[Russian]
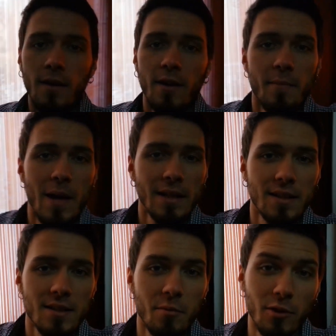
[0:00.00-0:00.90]

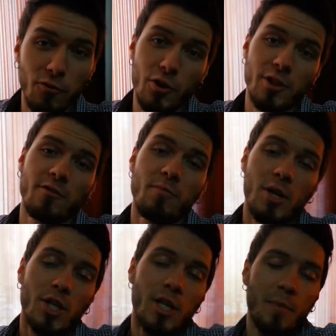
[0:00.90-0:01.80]
Ребята, забыл фотик в
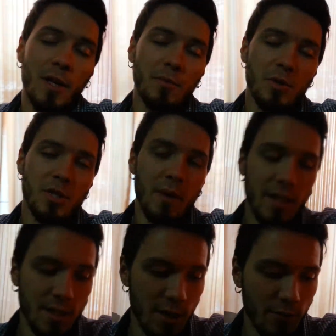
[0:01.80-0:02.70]
машине, поэтому
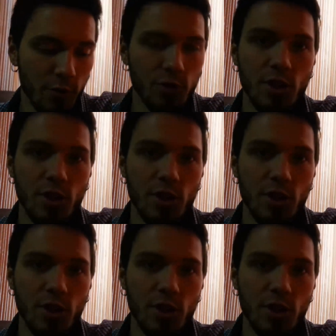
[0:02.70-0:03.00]
снимаю на телефон.